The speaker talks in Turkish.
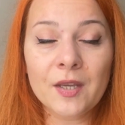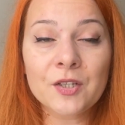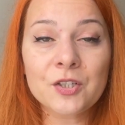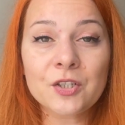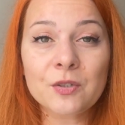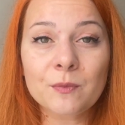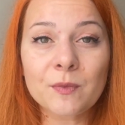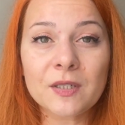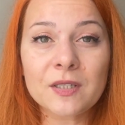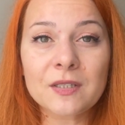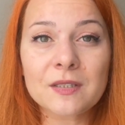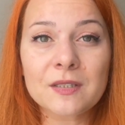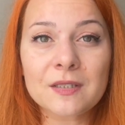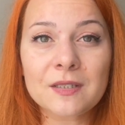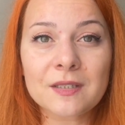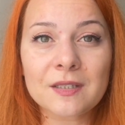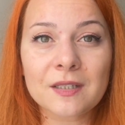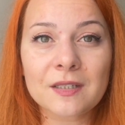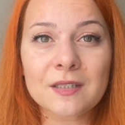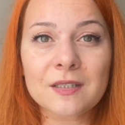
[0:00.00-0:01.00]
Şimdi
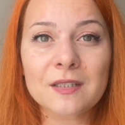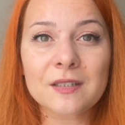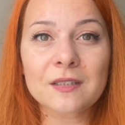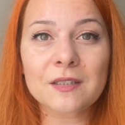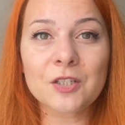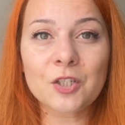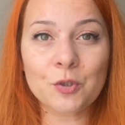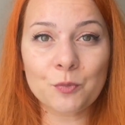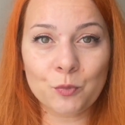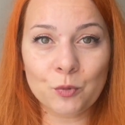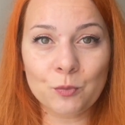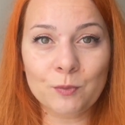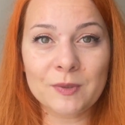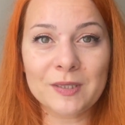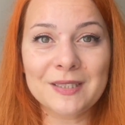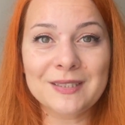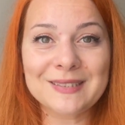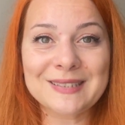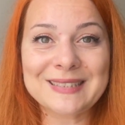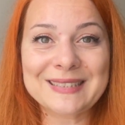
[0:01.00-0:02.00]
hazırsanız iş
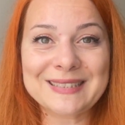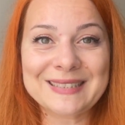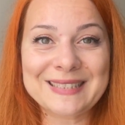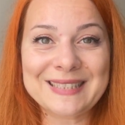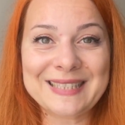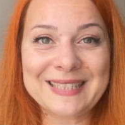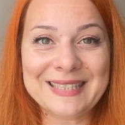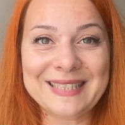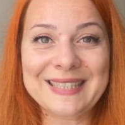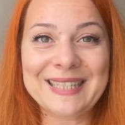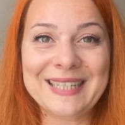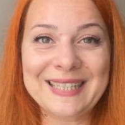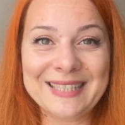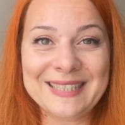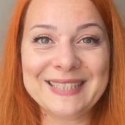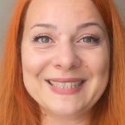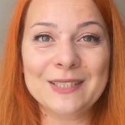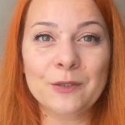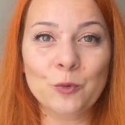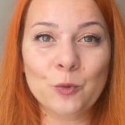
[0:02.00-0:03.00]
bulma
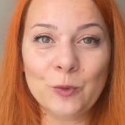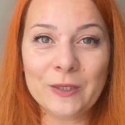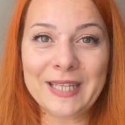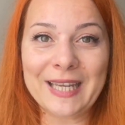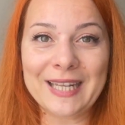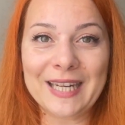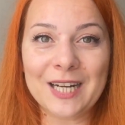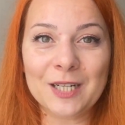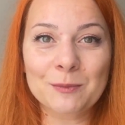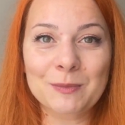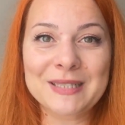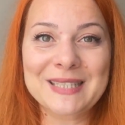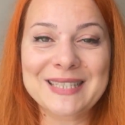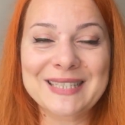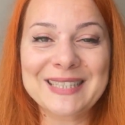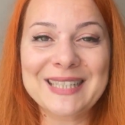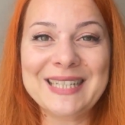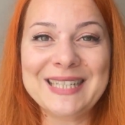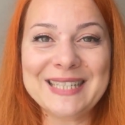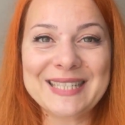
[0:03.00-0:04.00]
siteleri ülkeler
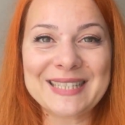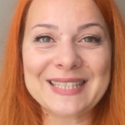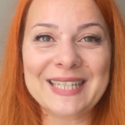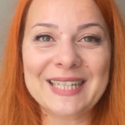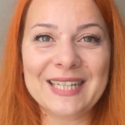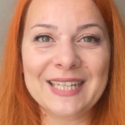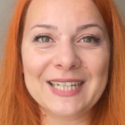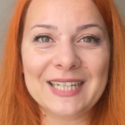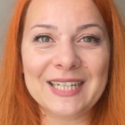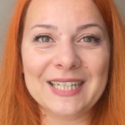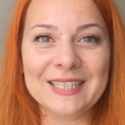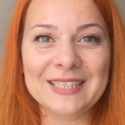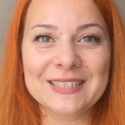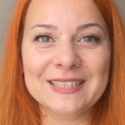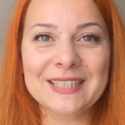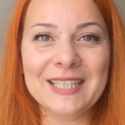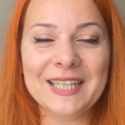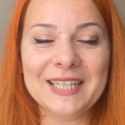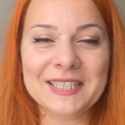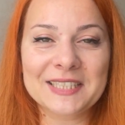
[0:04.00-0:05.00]
bazında listeler
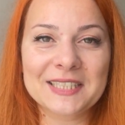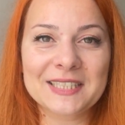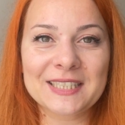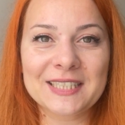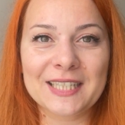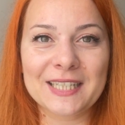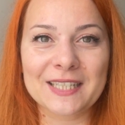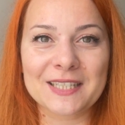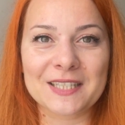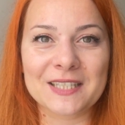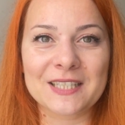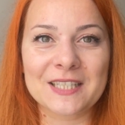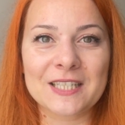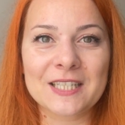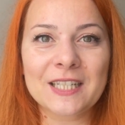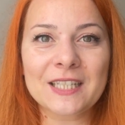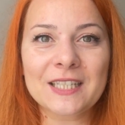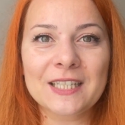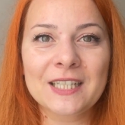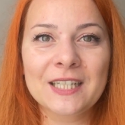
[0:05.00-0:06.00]
halinde ekrana
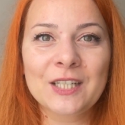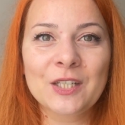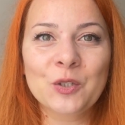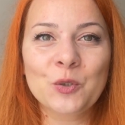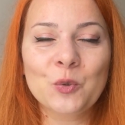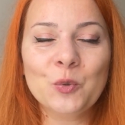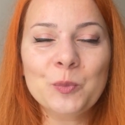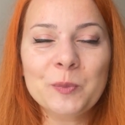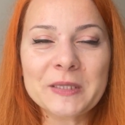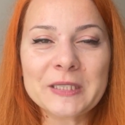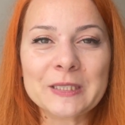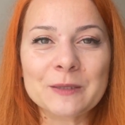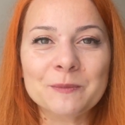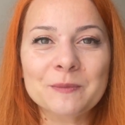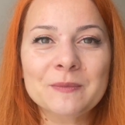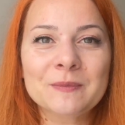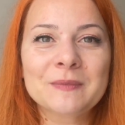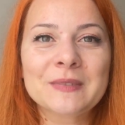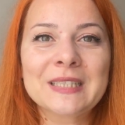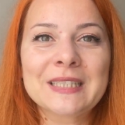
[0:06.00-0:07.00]
yansıyacak.
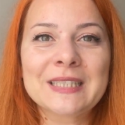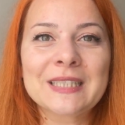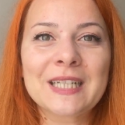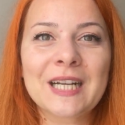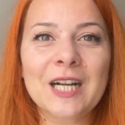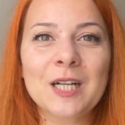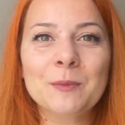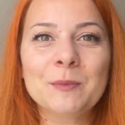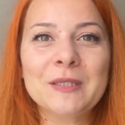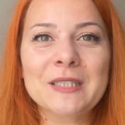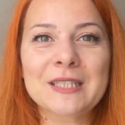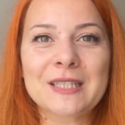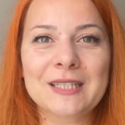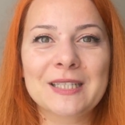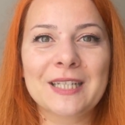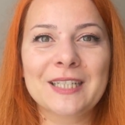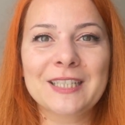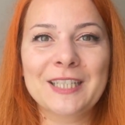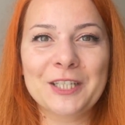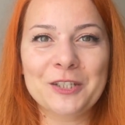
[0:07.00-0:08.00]
Umarım
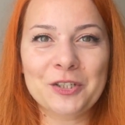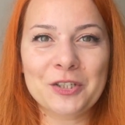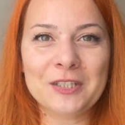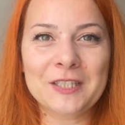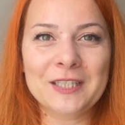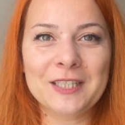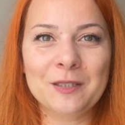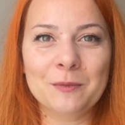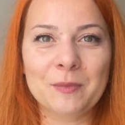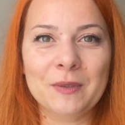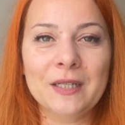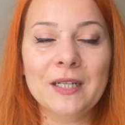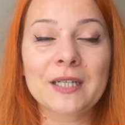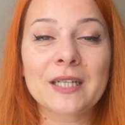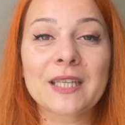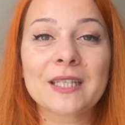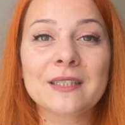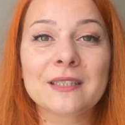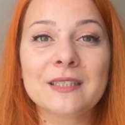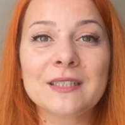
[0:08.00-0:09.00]
kalbinizden geçtiği gibi,
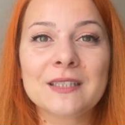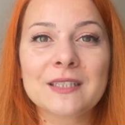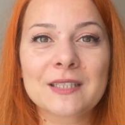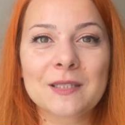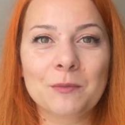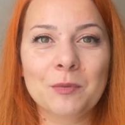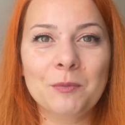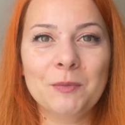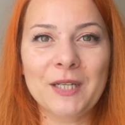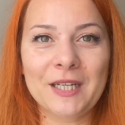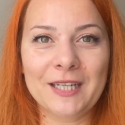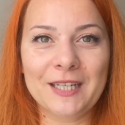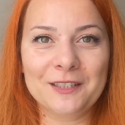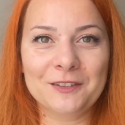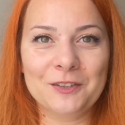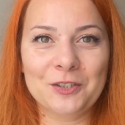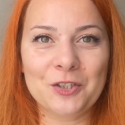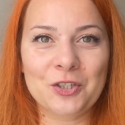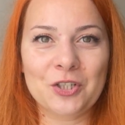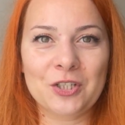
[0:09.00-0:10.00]
hak ettiğiniz gibi bir
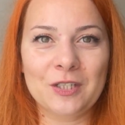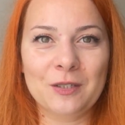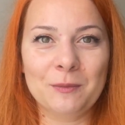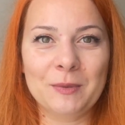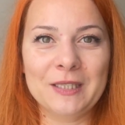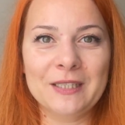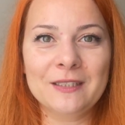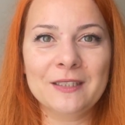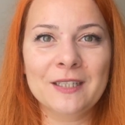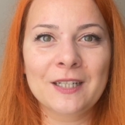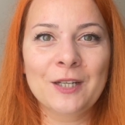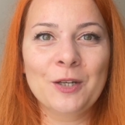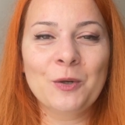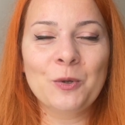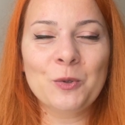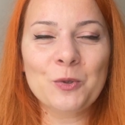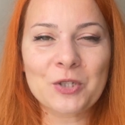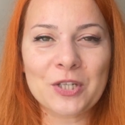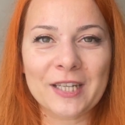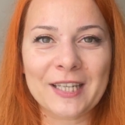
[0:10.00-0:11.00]
hayat yaşayabilir.
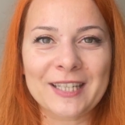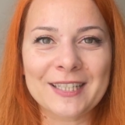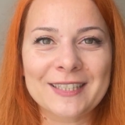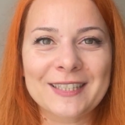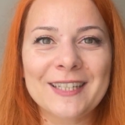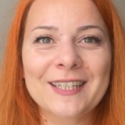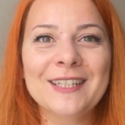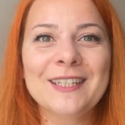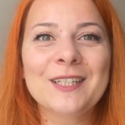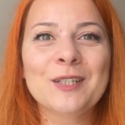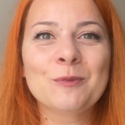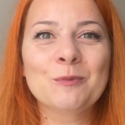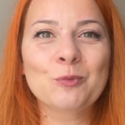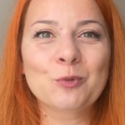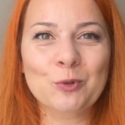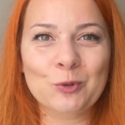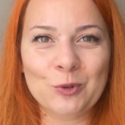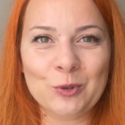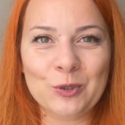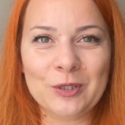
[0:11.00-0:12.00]
O şekilde
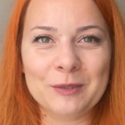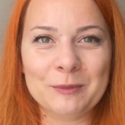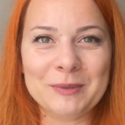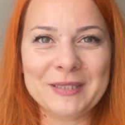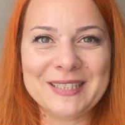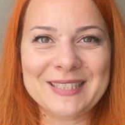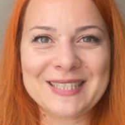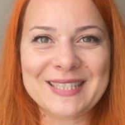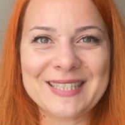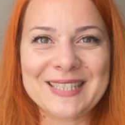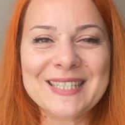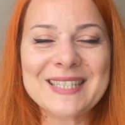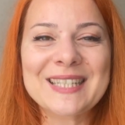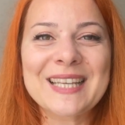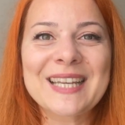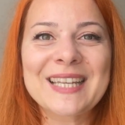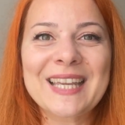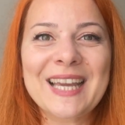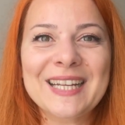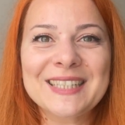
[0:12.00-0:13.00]
mutlu olabilirsiniz.
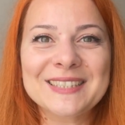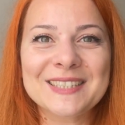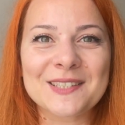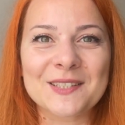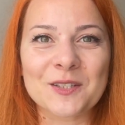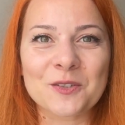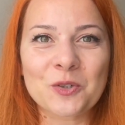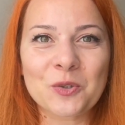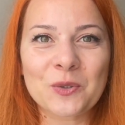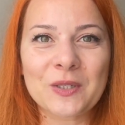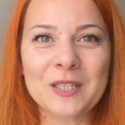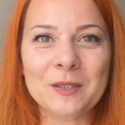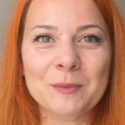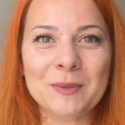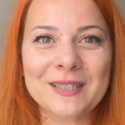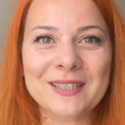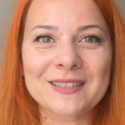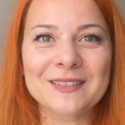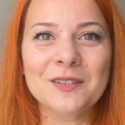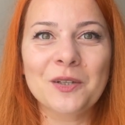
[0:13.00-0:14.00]
Kendinize çok iyi
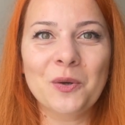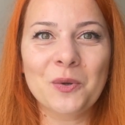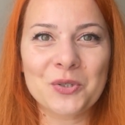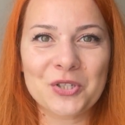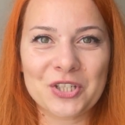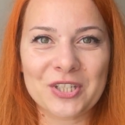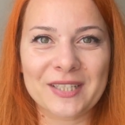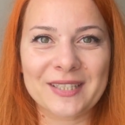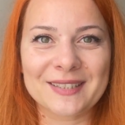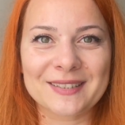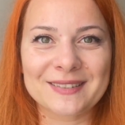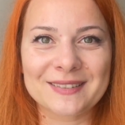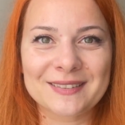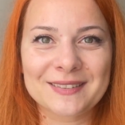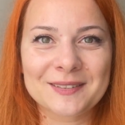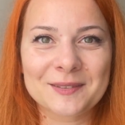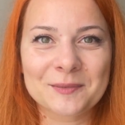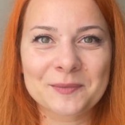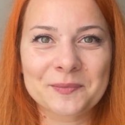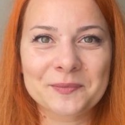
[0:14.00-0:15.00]
bakın.
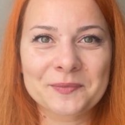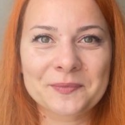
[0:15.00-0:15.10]
Hoşçakalın.